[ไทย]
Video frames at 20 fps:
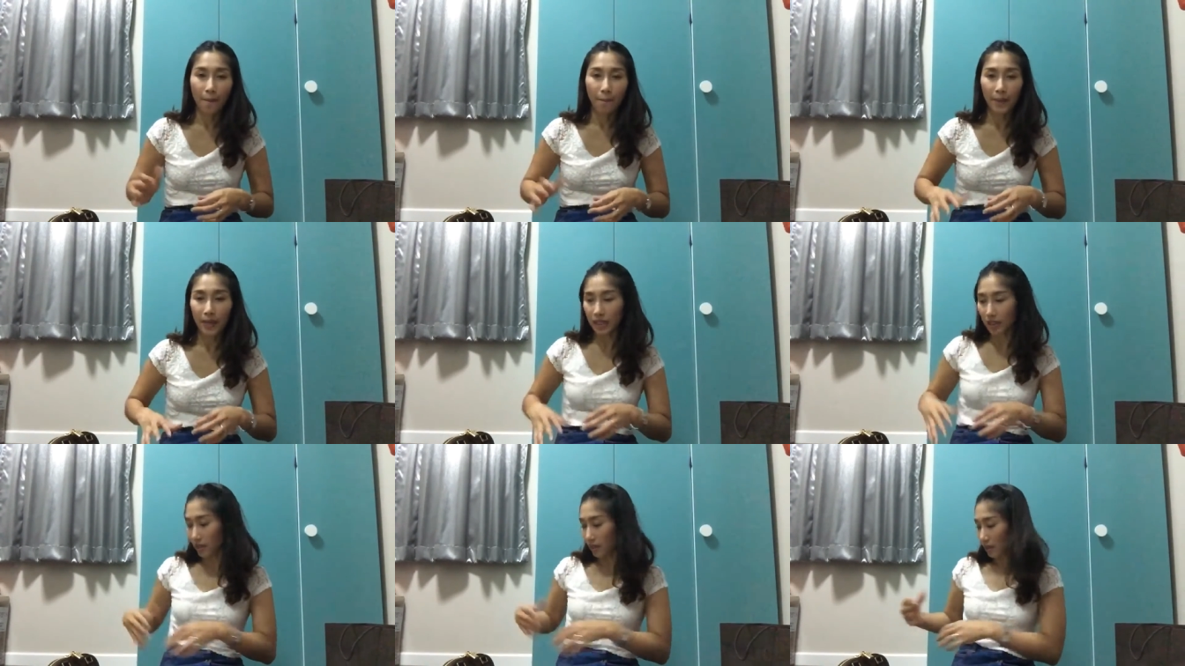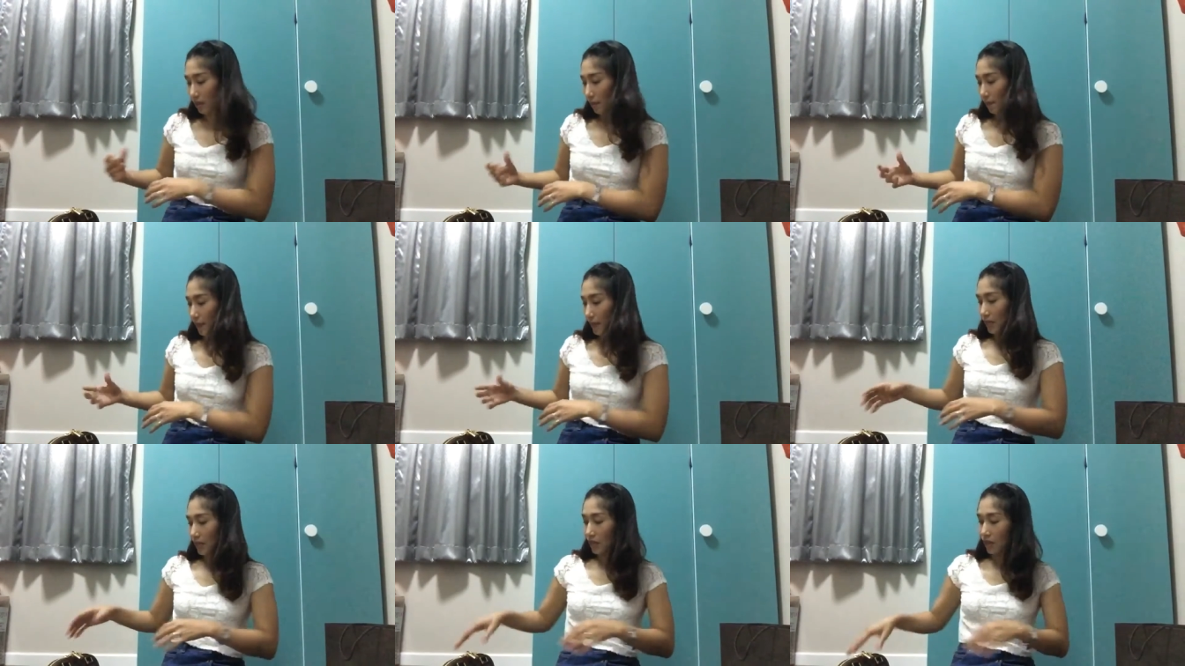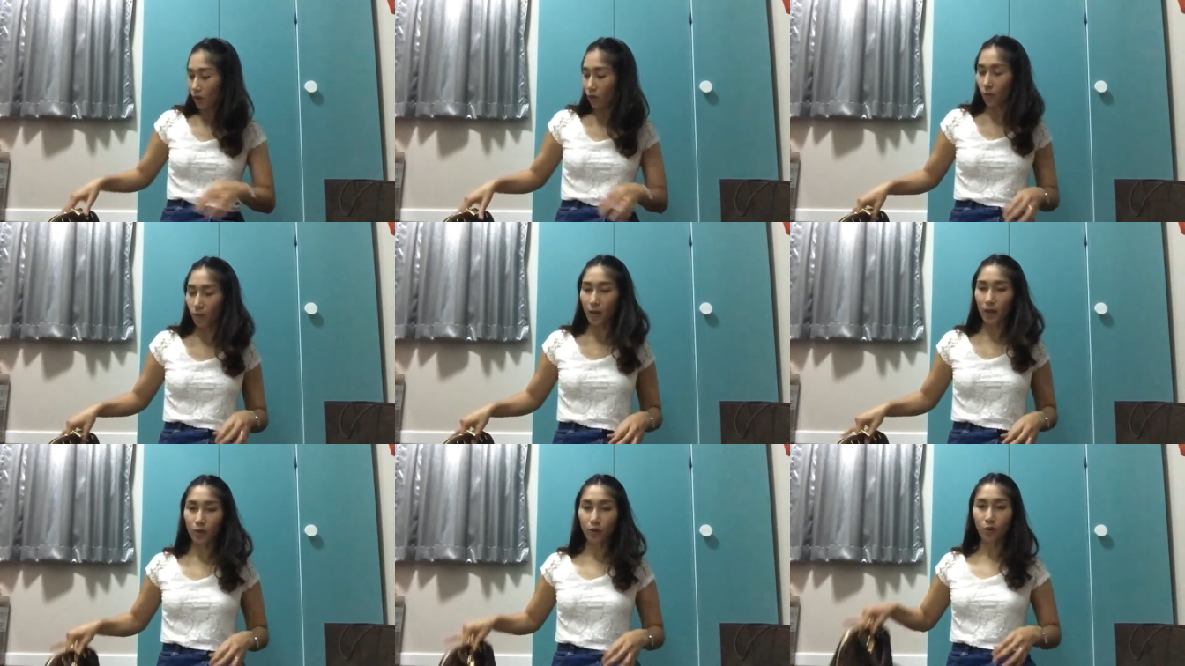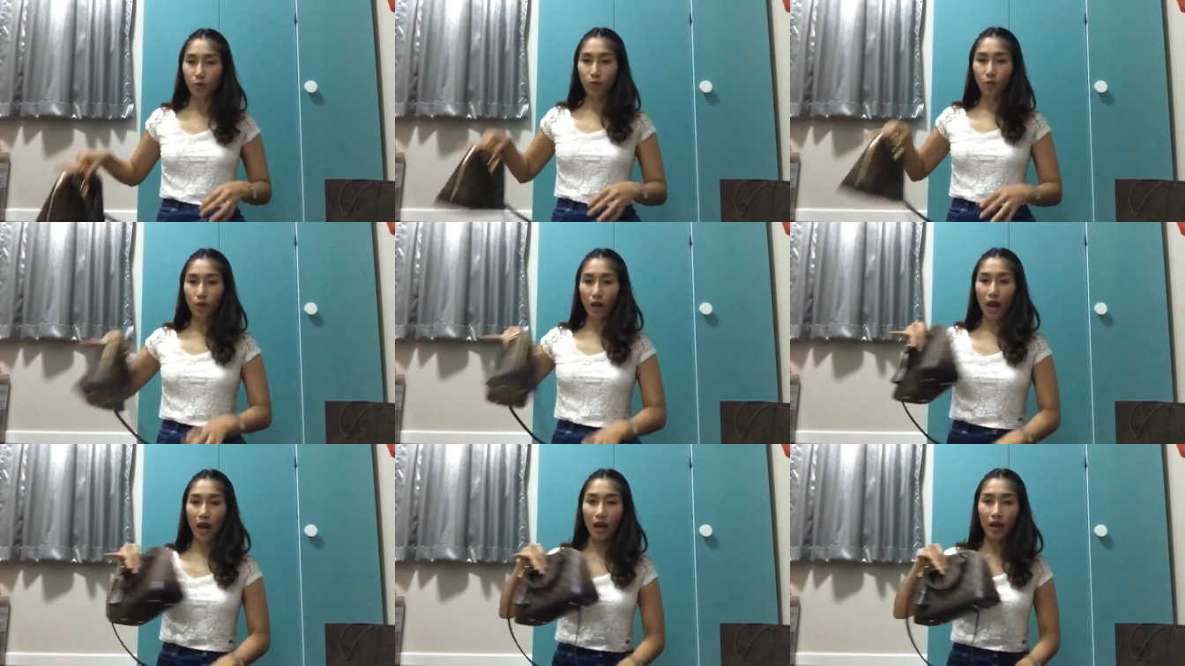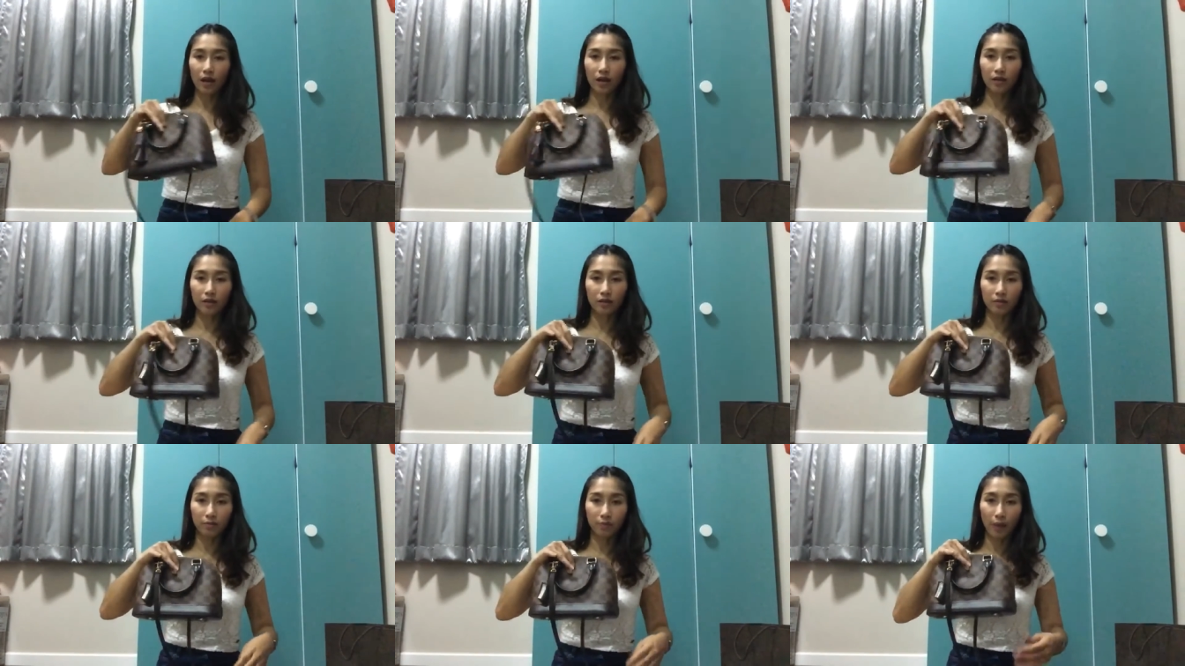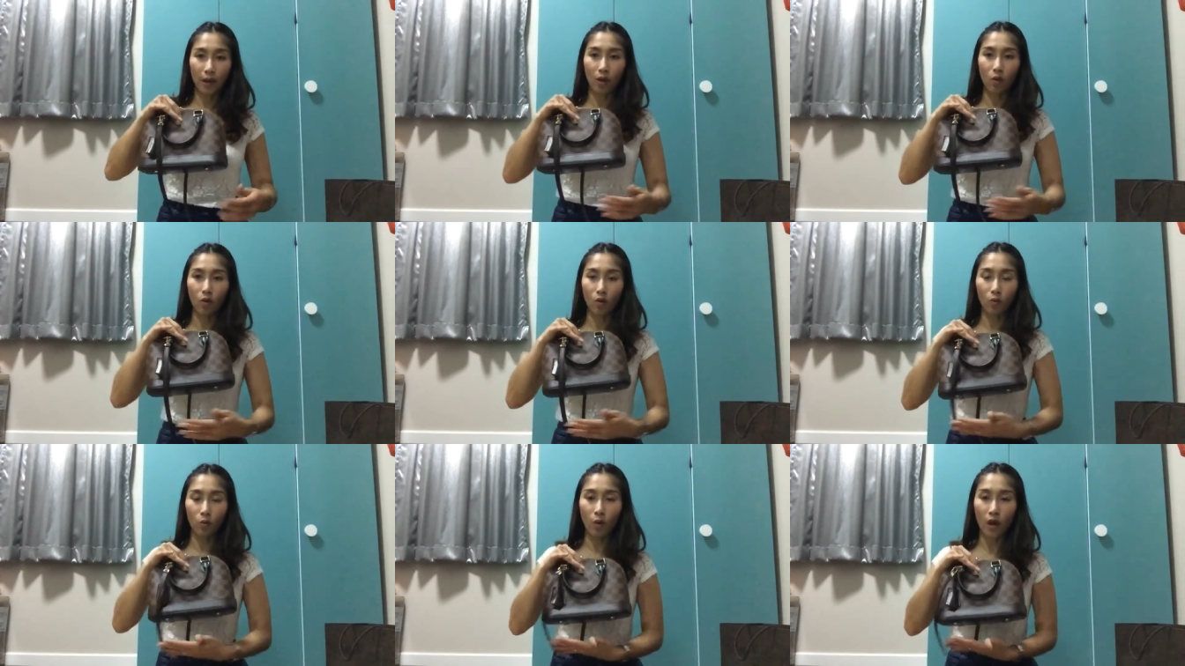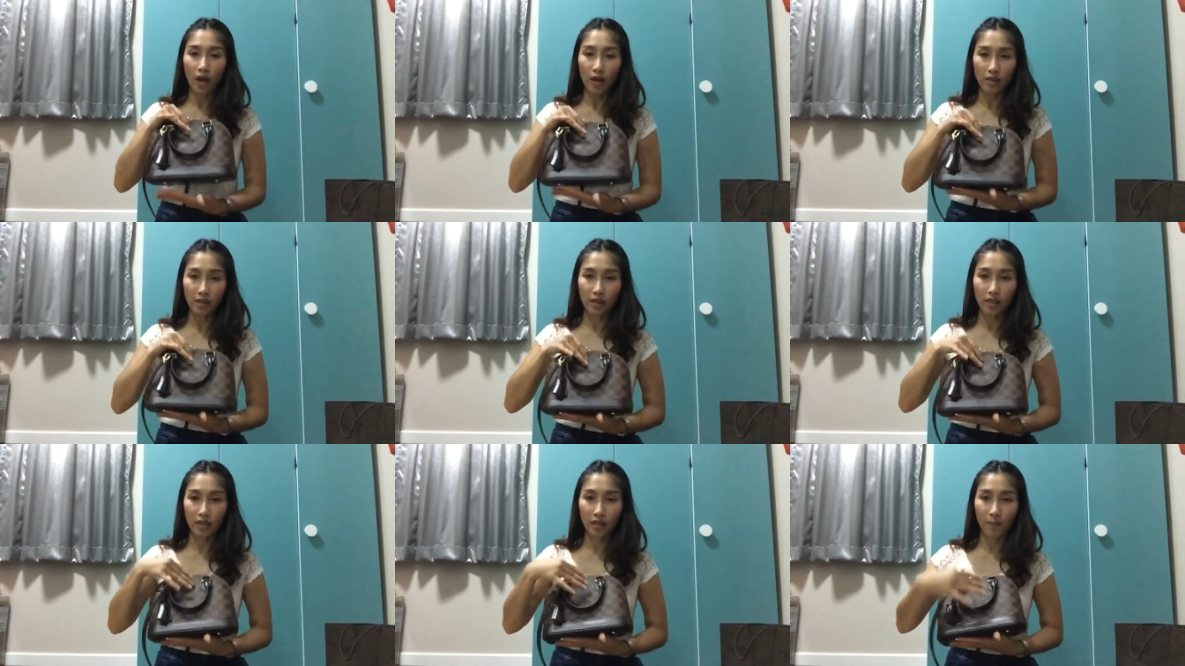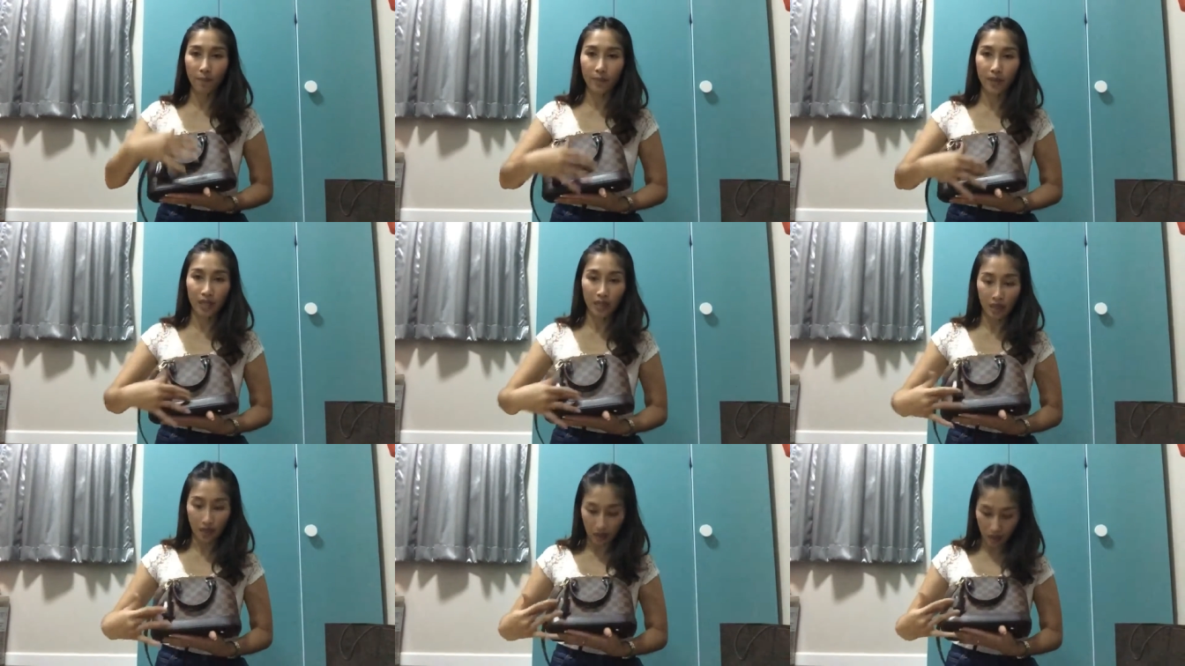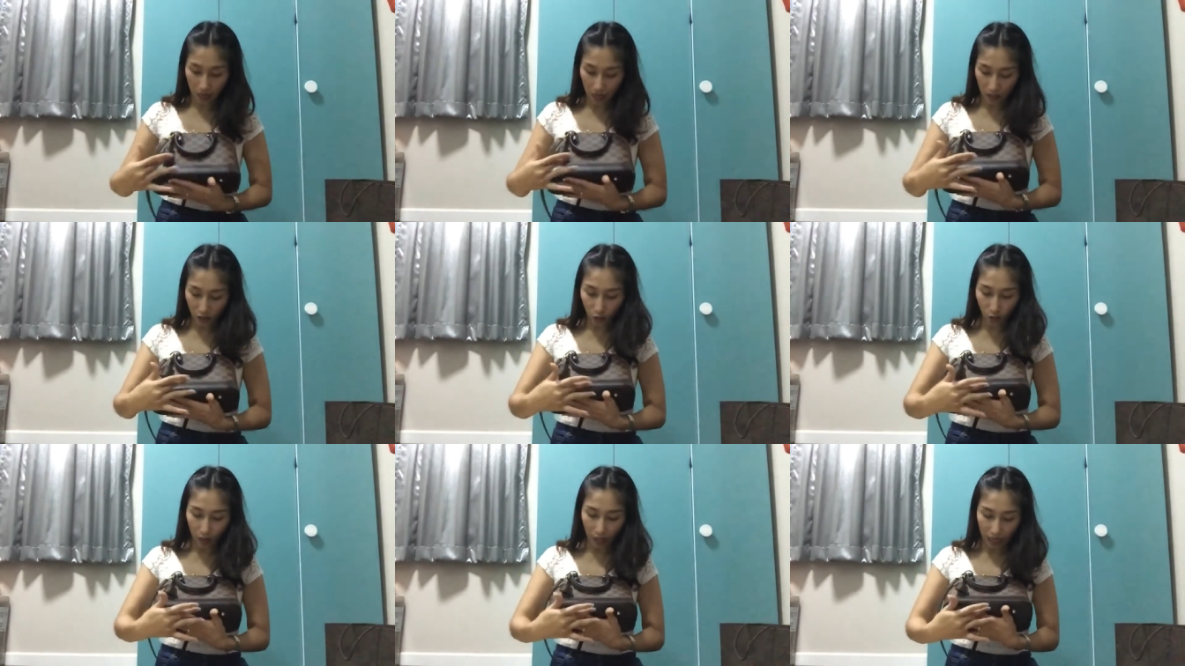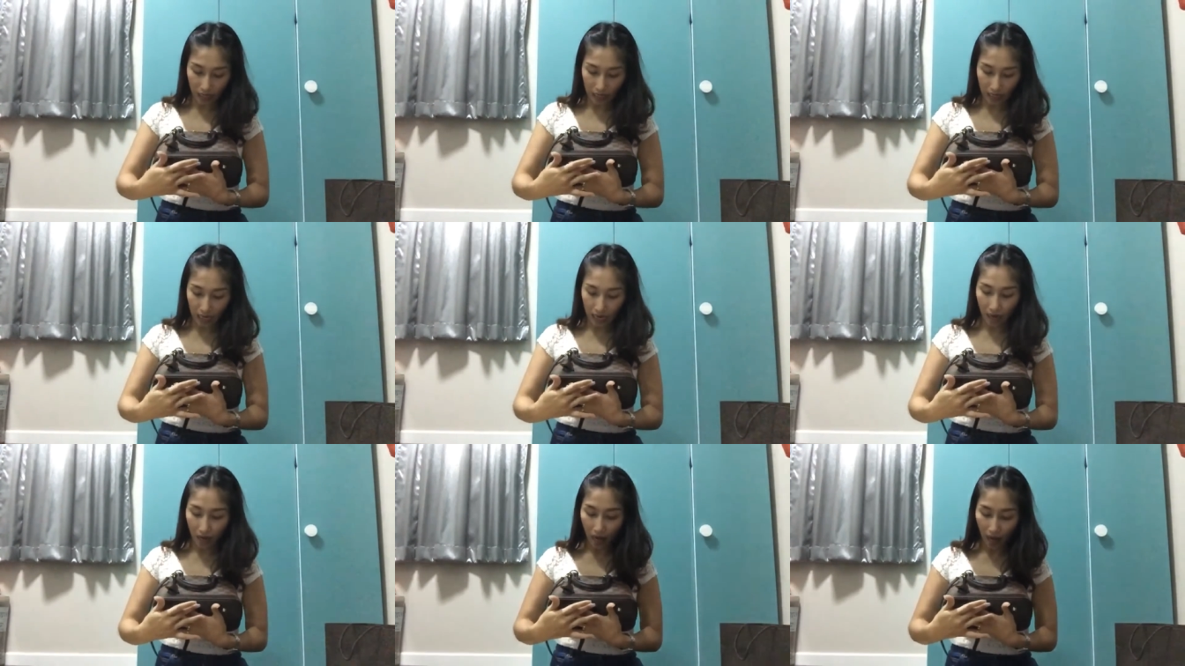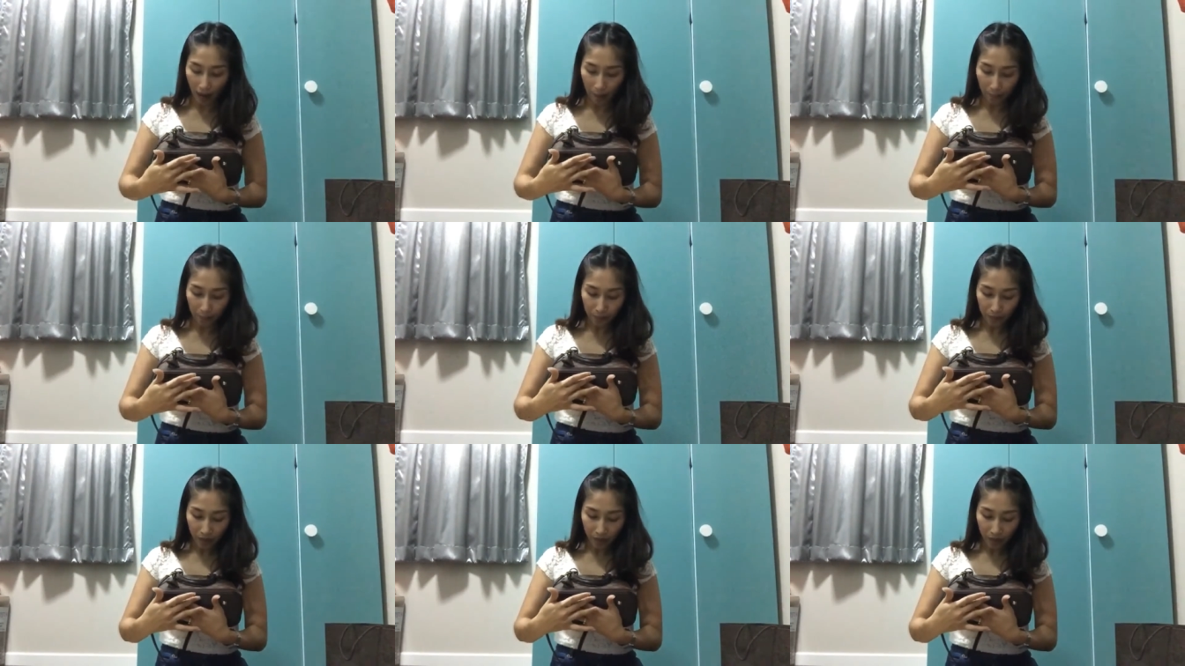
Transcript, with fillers: ไปถือไปยิ้วไปดูละปรากฏว่าเจอตำหนิหรืออะไรตรงไหนเนี้ยค่ะ